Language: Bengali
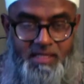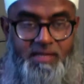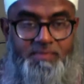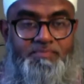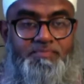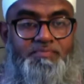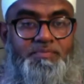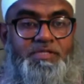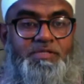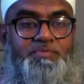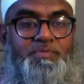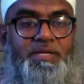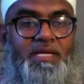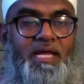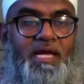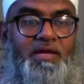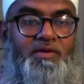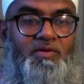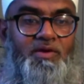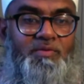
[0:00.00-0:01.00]
কারীম
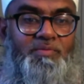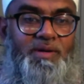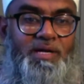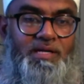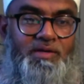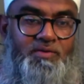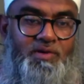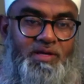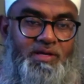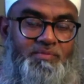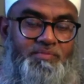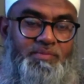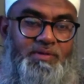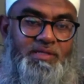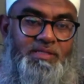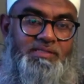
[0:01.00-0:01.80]
বিসমিল্লাহির রহমানির রহিম